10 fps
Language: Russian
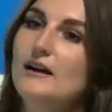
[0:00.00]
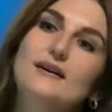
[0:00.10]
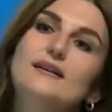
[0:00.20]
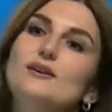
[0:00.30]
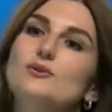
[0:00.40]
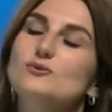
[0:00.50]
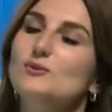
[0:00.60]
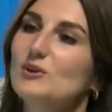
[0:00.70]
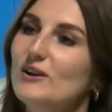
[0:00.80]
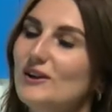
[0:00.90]
А, Но ну,
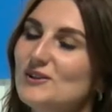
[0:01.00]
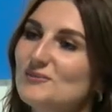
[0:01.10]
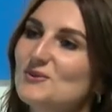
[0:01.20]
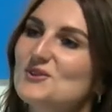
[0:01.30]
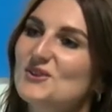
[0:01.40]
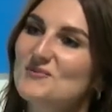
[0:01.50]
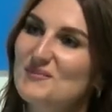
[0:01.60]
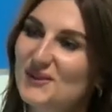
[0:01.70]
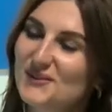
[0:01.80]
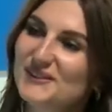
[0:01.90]
забегая немножечко
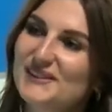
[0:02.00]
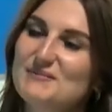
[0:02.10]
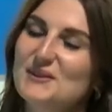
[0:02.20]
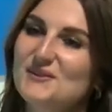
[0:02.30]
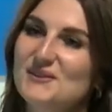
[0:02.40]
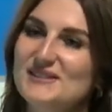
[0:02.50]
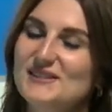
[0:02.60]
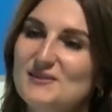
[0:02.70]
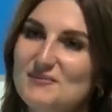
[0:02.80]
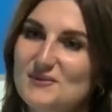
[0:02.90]
вперед, об одной из
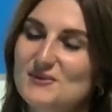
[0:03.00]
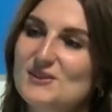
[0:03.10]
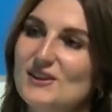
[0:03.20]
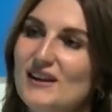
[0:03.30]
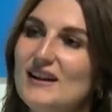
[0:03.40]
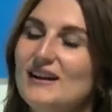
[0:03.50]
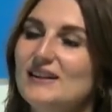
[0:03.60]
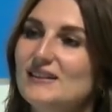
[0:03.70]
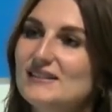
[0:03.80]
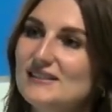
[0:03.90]
них мы уже
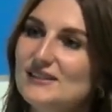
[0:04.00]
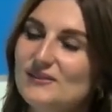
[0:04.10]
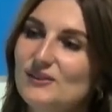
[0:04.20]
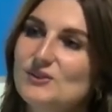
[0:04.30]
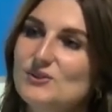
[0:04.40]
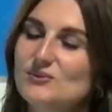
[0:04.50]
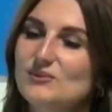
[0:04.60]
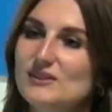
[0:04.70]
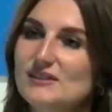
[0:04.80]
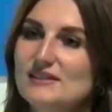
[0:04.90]
анонсировали, что у
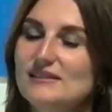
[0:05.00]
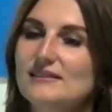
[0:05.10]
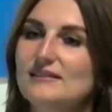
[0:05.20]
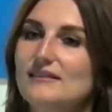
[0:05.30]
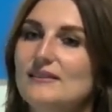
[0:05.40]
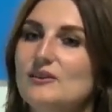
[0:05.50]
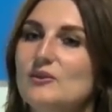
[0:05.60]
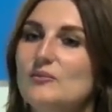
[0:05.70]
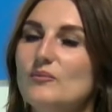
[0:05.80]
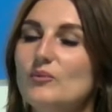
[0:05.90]
нас
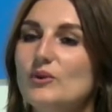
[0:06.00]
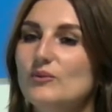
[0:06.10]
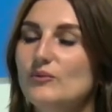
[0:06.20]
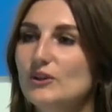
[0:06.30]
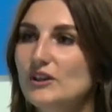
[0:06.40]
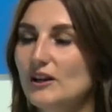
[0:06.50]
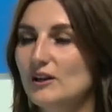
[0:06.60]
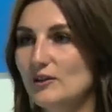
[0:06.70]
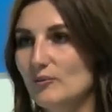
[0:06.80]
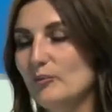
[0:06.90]
мы
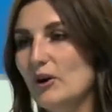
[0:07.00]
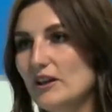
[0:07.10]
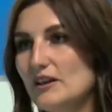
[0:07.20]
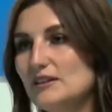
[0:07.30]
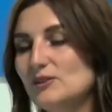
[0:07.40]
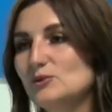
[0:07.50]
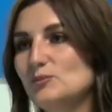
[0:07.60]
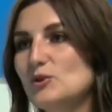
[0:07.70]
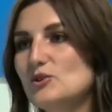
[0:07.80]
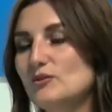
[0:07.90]
выиграли проект,
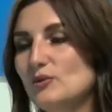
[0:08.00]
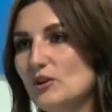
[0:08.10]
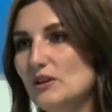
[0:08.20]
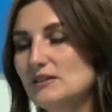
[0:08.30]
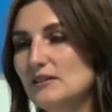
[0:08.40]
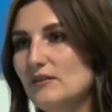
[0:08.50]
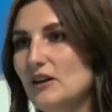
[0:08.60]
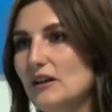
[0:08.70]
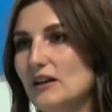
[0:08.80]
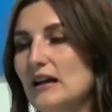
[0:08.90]
успешно его
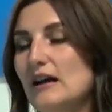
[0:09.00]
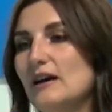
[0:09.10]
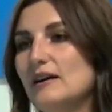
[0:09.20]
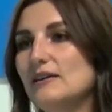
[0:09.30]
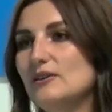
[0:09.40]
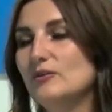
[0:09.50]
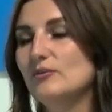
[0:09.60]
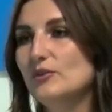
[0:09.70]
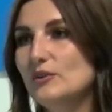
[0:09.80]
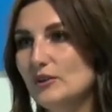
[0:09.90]
реализовали в
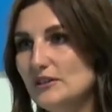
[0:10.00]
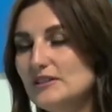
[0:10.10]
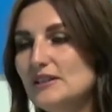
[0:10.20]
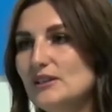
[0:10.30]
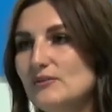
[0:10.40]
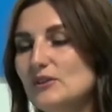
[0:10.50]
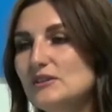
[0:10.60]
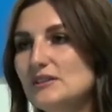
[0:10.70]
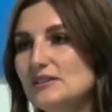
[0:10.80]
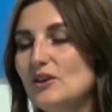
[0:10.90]

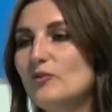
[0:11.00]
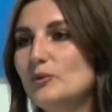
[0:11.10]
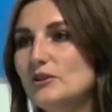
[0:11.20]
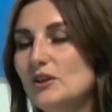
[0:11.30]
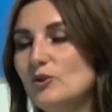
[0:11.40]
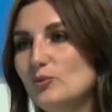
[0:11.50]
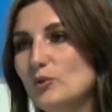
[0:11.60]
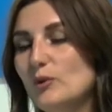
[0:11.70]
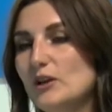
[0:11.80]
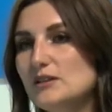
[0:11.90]
Ивантеевке, создав модельную
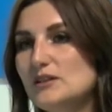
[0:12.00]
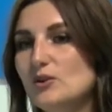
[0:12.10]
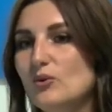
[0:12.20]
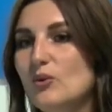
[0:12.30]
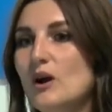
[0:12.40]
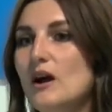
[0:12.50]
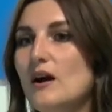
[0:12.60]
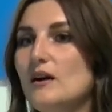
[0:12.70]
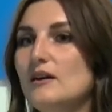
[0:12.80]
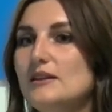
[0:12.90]
библиотеку.
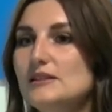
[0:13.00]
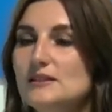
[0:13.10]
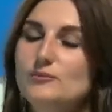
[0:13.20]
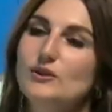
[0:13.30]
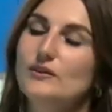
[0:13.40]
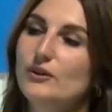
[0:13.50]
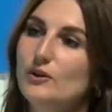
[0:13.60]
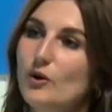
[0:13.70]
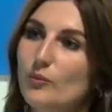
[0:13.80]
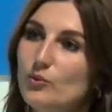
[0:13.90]
А если мы
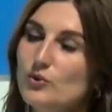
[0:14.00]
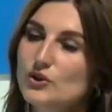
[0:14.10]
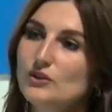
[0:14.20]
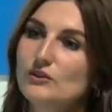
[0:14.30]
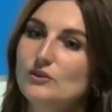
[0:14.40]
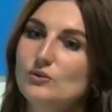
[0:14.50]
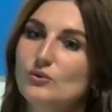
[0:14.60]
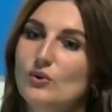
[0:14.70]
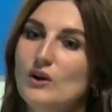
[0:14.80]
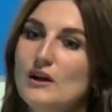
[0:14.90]
говорим о Пушкина,
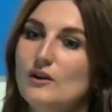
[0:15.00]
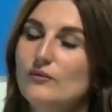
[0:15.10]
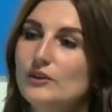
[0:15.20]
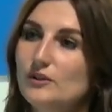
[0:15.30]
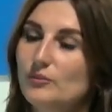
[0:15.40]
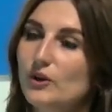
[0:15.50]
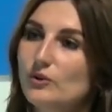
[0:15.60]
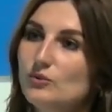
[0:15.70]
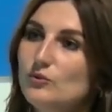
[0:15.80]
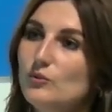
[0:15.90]
то в этом
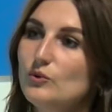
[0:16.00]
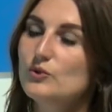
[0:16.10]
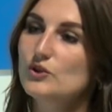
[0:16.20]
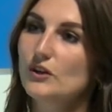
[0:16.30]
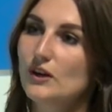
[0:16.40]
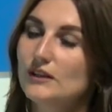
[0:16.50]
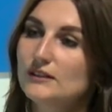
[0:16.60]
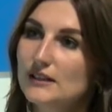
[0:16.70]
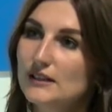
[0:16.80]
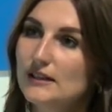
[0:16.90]
году мы уже
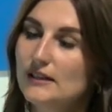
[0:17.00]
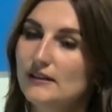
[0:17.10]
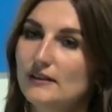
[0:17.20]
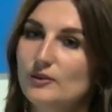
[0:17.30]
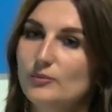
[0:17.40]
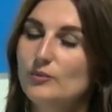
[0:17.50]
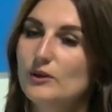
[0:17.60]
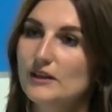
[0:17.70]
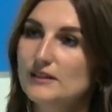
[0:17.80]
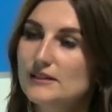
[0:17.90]
открыли
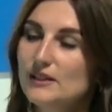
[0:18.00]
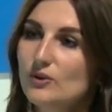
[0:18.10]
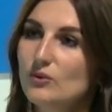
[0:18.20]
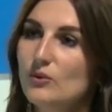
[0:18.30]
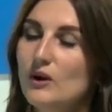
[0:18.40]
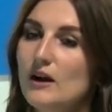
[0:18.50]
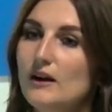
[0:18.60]
библиотеку